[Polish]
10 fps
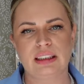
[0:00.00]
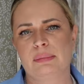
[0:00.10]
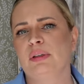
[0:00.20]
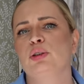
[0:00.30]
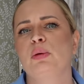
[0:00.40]
Tak
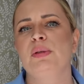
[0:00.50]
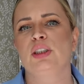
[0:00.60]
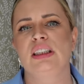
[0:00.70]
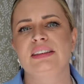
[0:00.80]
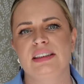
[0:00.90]
naprawdę już po
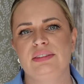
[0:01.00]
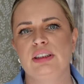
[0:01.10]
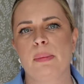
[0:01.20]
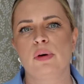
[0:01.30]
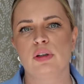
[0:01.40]
pierwszej sesji
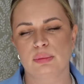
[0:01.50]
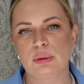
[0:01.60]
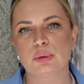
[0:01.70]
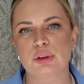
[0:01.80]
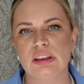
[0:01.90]
widziałam
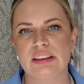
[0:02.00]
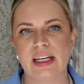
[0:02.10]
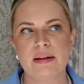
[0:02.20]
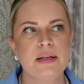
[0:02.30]
ogromną różnicę